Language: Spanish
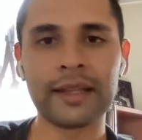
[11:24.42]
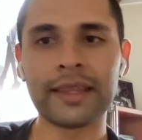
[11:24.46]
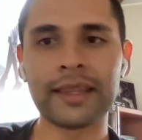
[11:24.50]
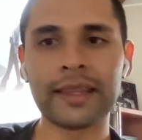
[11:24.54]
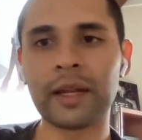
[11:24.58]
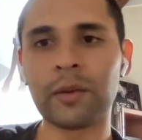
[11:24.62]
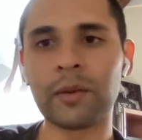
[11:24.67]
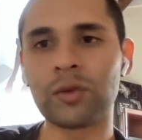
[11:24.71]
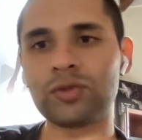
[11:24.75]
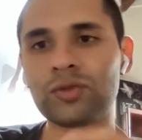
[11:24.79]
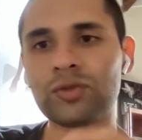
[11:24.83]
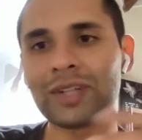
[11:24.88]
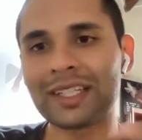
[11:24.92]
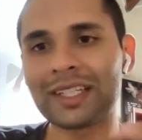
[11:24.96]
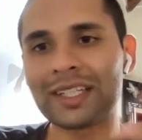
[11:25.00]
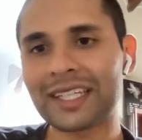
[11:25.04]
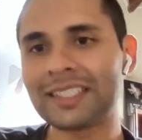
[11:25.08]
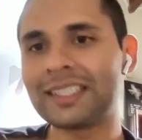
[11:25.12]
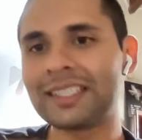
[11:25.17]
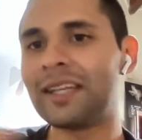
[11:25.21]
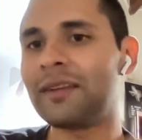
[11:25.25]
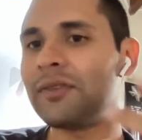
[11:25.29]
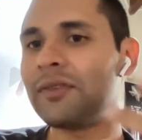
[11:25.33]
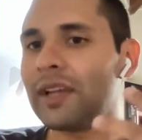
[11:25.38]
Tenemos una
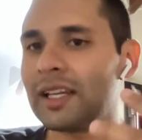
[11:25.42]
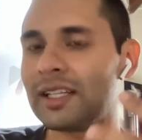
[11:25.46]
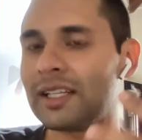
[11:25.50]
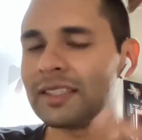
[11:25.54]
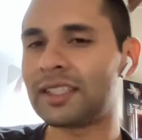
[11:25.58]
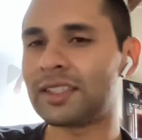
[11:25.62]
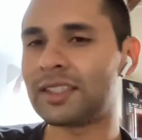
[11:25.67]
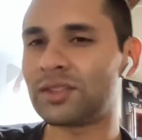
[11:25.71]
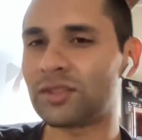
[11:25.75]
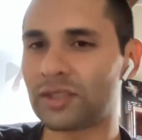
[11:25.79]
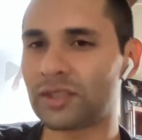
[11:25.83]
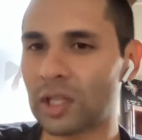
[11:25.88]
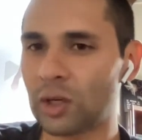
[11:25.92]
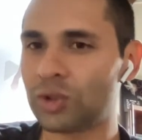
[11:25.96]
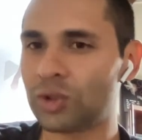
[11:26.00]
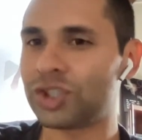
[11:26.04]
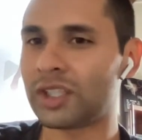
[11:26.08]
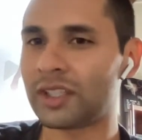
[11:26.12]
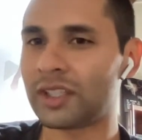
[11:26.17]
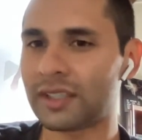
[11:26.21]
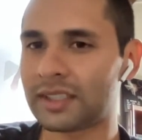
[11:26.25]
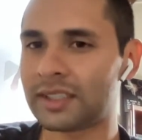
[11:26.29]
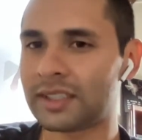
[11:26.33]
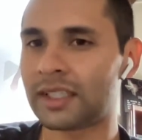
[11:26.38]
tasa de fidelización del
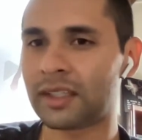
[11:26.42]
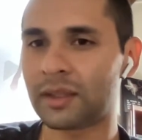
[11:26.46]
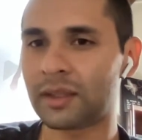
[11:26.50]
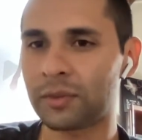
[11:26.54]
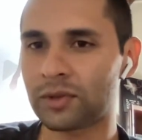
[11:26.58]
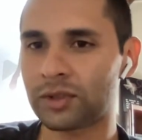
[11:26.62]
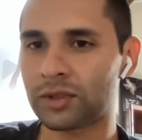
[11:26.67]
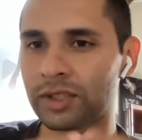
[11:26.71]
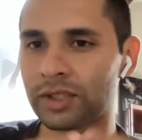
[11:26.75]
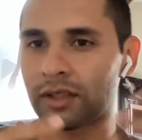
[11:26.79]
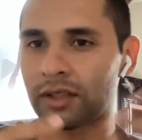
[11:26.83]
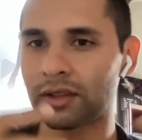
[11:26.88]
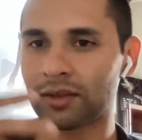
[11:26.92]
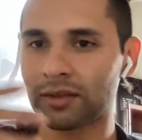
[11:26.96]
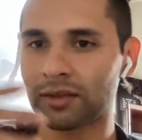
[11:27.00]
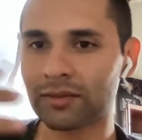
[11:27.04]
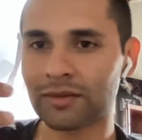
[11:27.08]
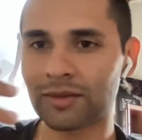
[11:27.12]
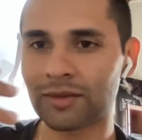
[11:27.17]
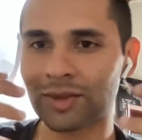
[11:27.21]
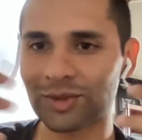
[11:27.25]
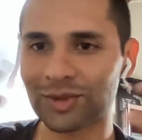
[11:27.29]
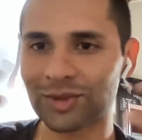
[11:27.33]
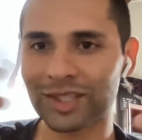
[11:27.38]
87%,
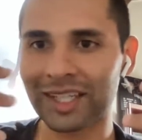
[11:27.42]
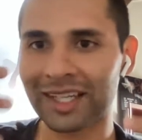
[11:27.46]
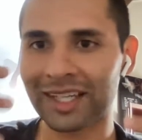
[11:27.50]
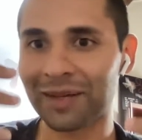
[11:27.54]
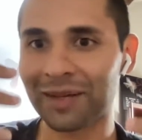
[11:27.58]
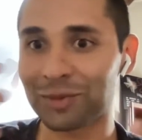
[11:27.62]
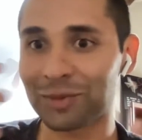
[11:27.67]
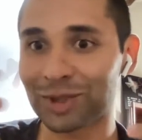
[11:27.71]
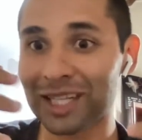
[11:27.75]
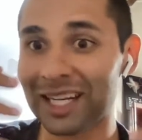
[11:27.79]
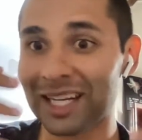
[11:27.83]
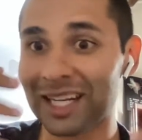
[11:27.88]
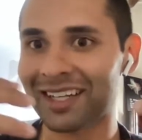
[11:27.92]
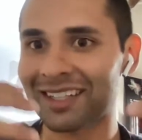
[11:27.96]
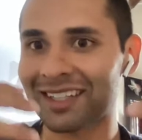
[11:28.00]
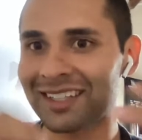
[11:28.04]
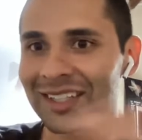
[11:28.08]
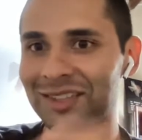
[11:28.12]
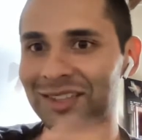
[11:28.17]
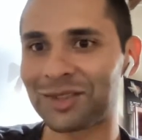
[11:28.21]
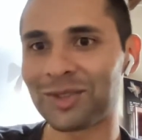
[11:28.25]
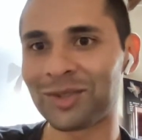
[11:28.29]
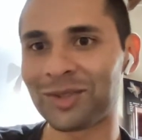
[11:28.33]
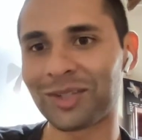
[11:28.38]
consideramos que la
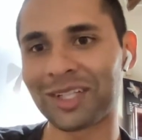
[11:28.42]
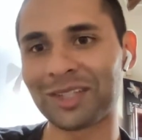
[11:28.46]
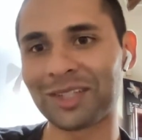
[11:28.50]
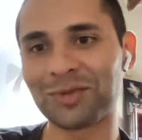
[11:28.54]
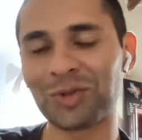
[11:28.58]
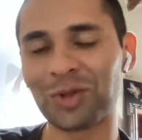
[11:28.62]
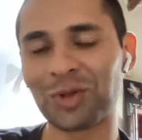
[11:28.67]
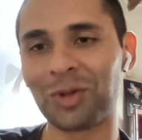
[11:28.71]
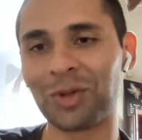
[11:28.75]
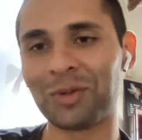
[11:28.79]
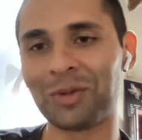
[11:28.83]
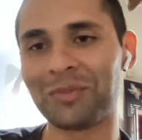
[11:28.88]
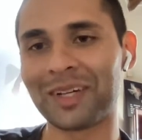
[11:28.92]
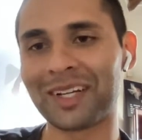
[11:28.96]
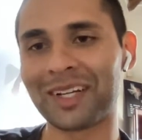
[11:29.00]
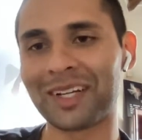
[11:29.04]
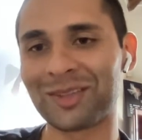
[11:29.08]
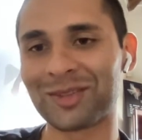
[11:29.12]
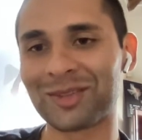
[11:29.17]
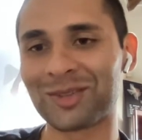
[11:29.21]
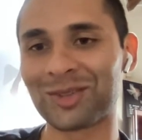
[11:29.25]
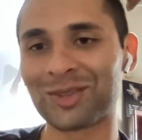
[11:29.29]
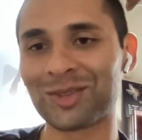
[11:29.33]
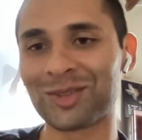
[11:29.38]
retención es todo para
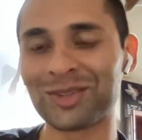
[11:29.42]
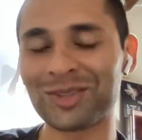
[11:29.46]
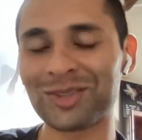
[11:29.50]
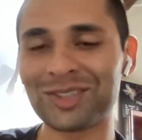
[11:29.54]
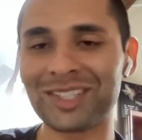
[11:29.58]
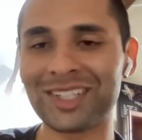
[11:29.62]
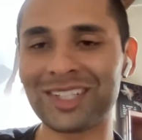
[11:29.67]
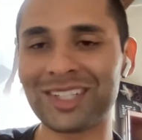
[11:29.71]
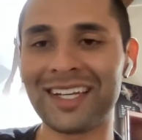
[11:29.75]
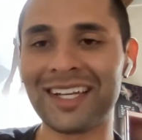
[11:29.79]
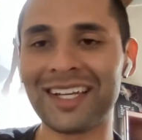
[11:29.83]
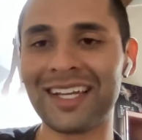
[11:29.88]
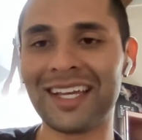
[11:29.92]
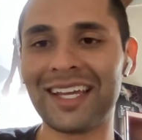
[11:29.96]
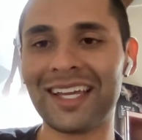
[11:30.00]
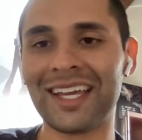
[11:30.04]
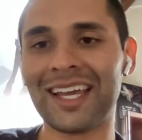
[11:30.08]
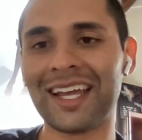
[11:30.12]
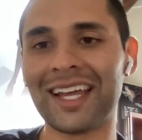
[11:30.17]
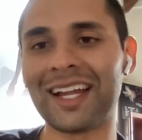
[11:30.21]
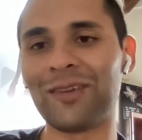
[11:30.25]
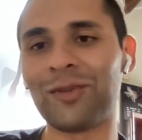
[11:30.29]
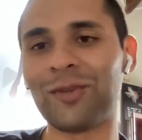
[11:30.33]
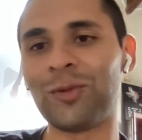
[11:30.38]
nosotros,
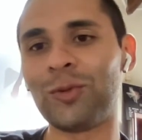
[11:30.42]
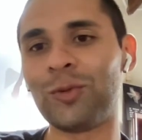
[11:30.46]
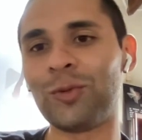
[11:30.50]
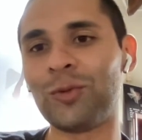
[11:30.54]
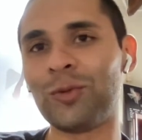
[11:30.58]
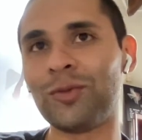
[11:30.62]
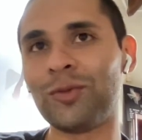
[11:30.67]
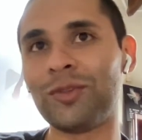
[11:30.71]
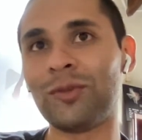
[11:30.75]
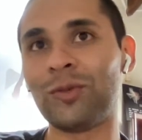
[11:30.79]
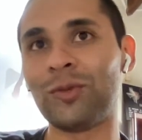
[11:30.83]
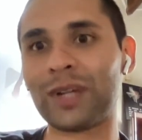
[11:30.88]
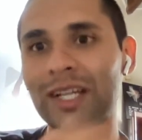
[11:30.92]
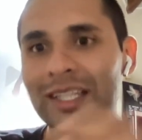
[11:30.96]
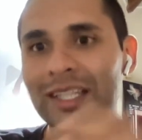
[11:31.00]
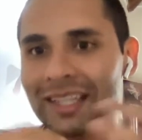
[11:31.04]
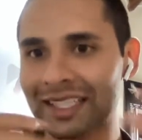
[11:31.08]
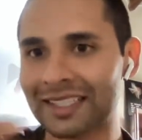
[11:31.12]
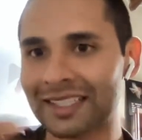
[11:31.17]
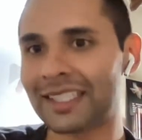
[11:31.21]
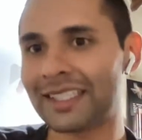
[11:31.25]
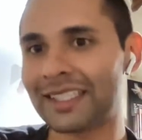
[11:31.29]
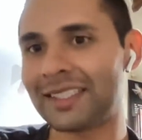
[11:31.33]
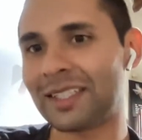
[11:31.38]
eh, una
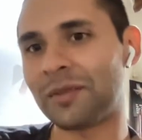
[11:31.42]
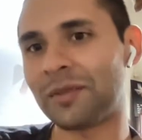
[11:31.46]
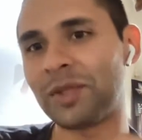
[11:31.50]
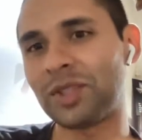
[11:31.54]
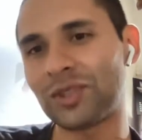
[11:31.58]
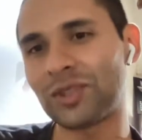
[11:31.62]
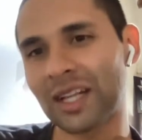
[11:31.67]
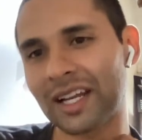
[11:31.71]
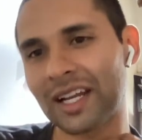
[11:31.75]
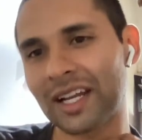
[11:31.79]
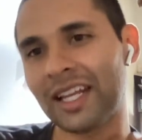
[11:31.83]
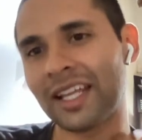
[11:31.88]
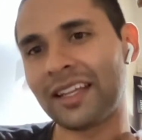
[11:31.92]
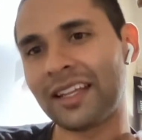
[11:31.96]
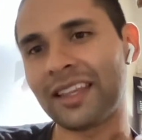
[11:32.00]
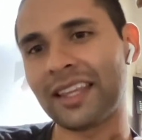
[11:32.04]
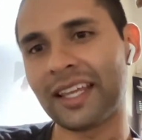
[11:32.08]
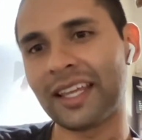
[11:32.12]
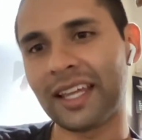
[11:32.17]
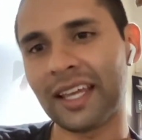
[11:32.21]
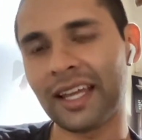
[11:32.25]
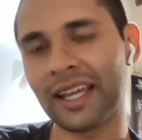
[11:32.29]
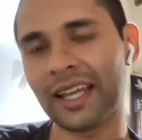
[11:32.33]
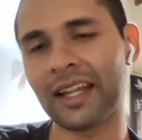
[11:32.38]
tasa de servicio al cliente
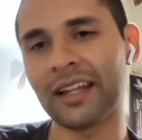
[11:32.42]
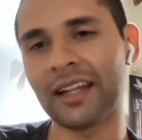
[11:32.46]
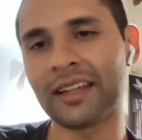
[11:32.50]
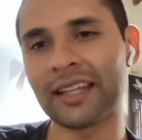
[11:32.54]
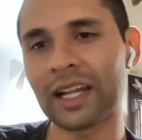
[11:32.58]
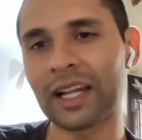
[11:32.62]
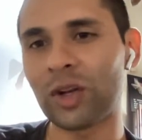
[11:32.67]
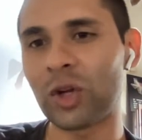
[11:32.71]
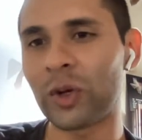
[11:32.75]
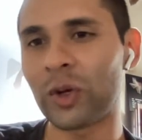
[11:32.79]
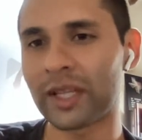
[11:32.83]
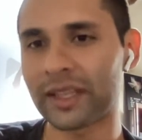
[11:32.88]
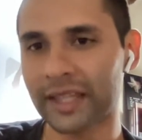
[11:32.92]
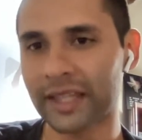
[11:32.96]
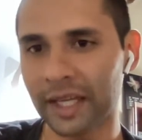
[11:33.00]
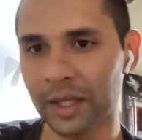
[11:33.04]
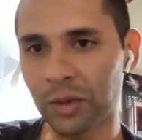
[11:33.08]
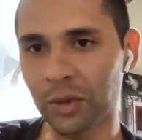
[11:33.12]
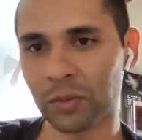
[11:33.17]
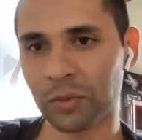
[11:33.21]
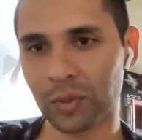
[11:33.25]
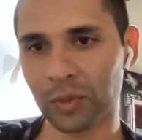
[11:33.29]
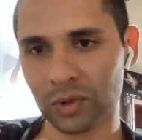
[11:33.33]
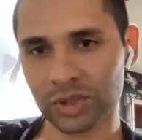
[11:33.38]
del,
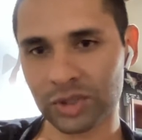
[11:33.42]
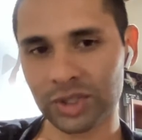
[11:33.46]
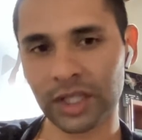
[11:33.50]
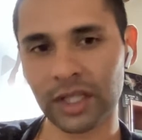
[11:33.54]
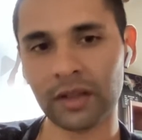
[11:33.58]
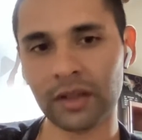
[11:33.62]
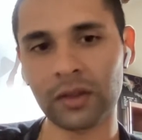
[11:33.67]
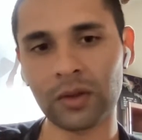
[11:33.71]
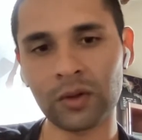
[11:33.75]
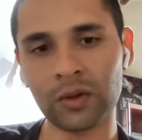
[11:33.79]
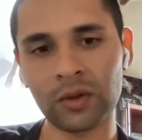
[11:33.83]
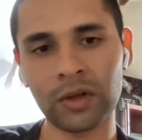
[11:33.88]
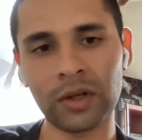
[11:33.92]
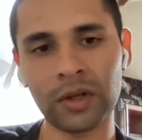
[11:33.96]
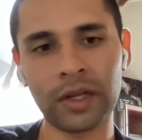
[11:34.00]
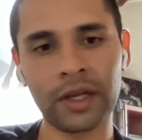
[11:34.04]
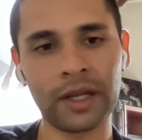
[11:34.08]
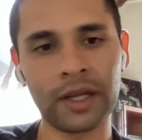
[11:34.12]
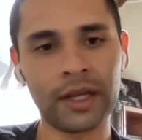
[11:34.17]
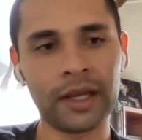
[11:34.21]
91%,